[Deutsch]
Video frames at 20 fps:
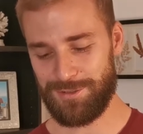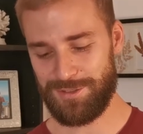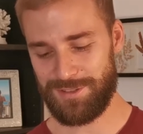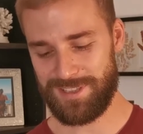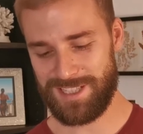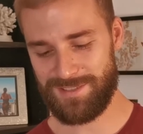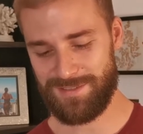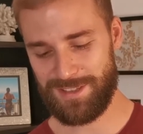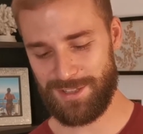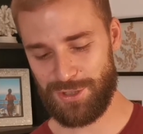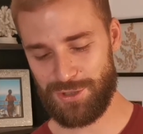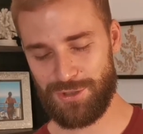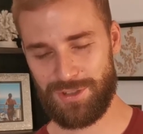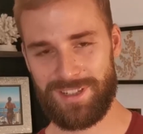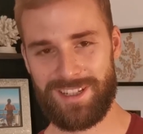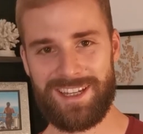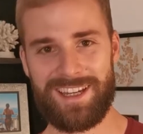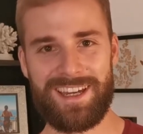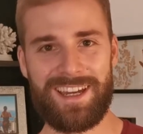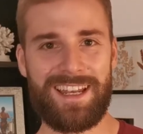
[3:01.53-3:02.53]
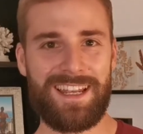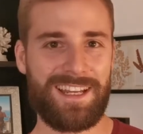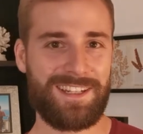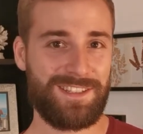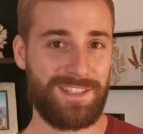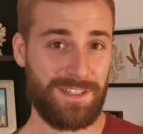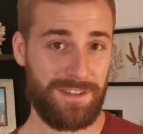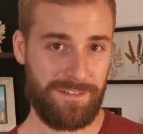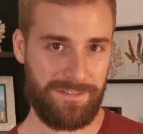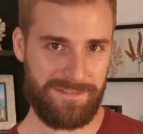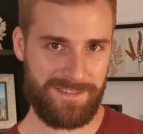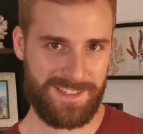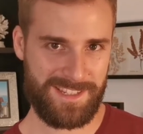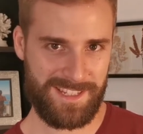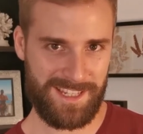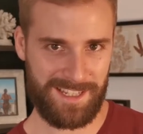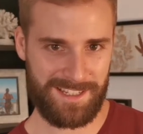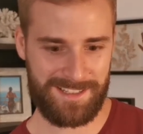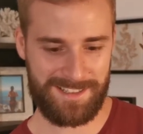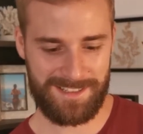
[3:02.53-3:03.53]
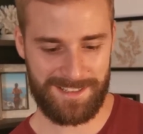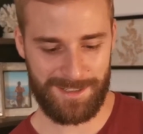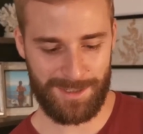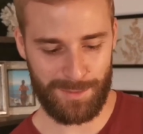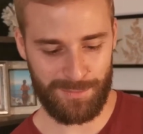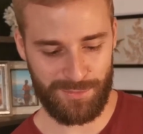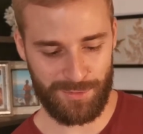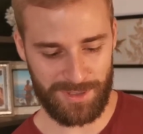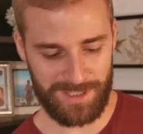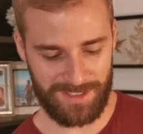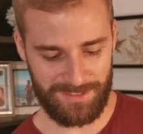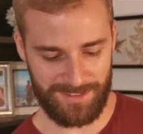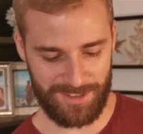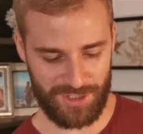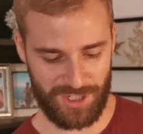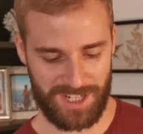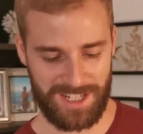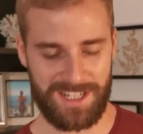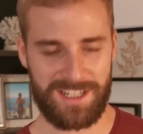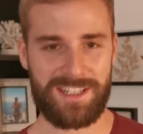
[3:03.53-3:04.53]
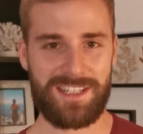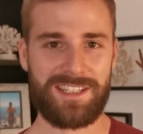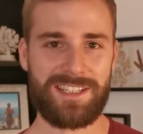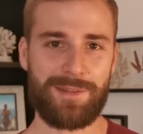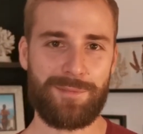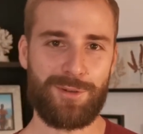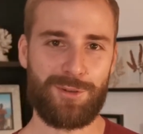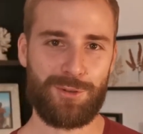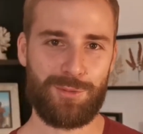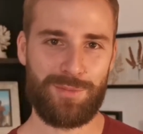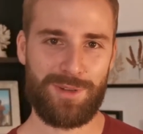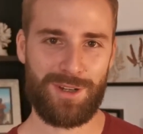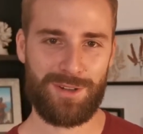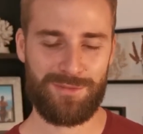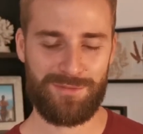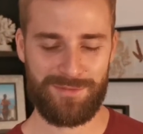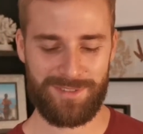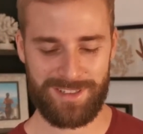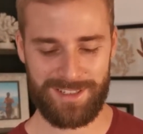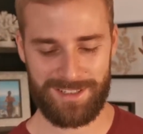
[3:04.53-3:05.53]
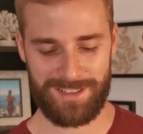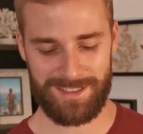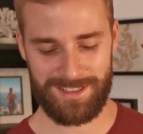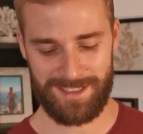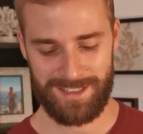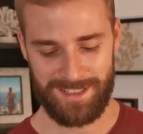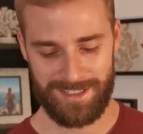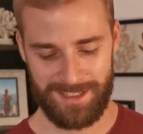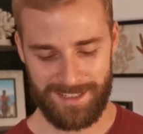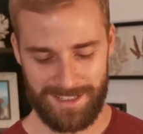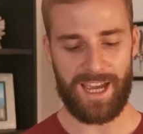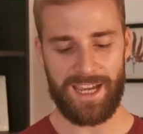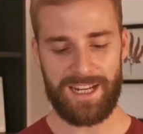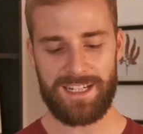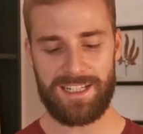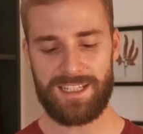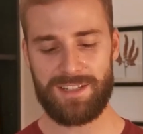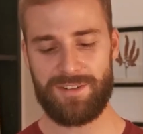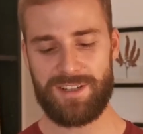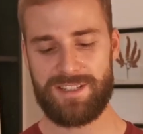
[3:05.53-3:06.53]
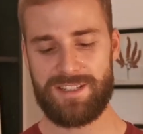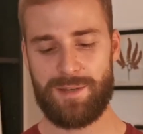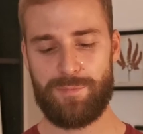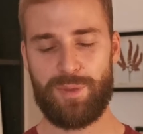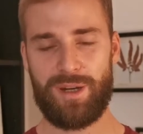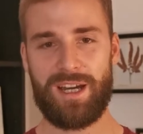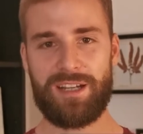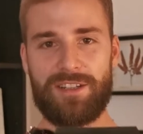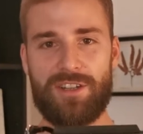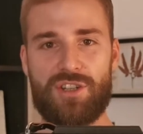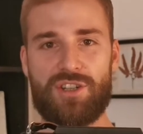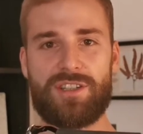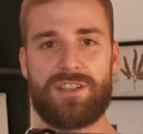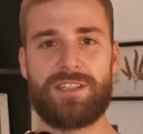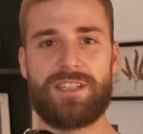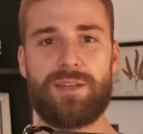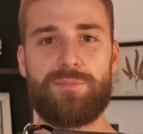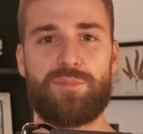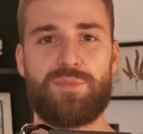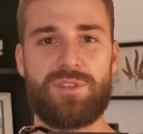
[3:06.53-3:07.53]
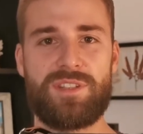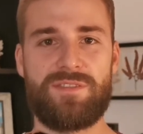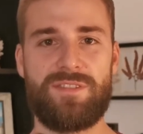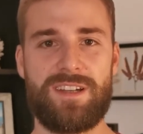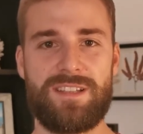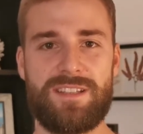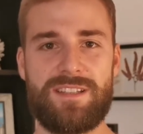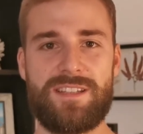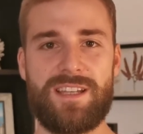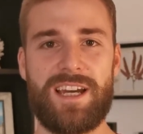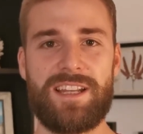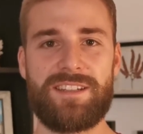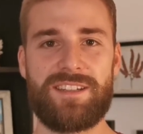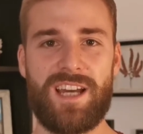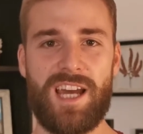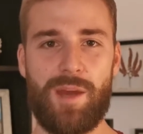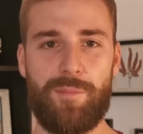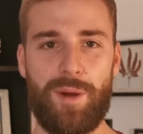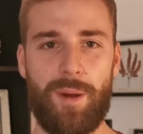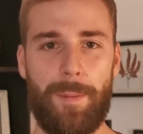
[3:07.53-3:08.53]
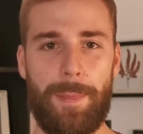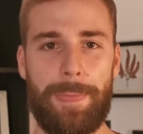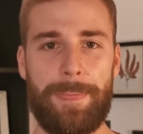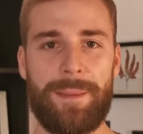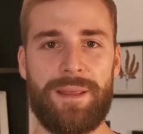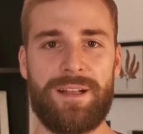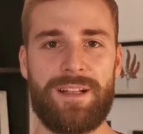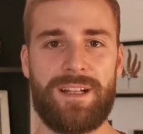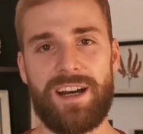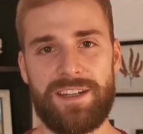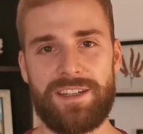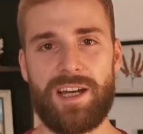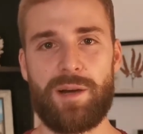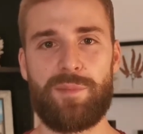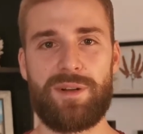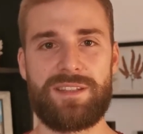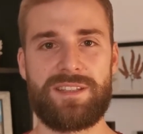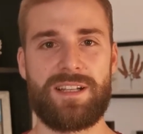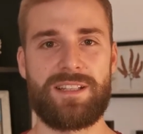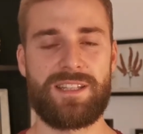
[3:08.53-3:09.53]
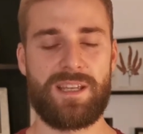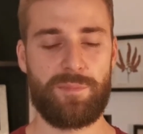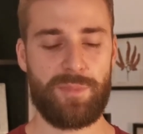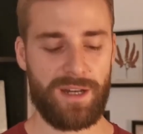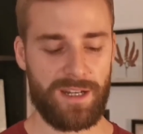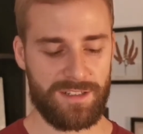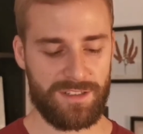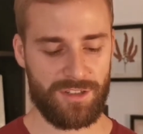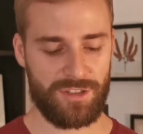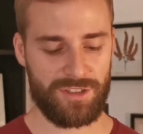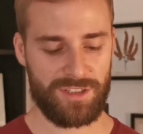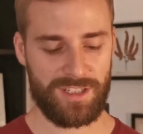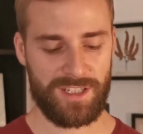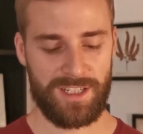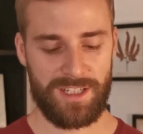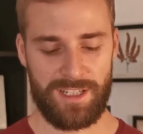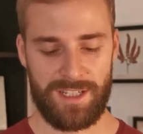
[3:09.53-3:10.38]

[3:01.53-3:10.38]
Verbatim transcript: und das fand ich schon relativ sexy, obwohl ich wahrscheinlich nicht damit rumlaufen werde. Eigentlich was sehr Praktisches gibt, und zwar ist es ja ein Timer. War damals halt sehr praktisch.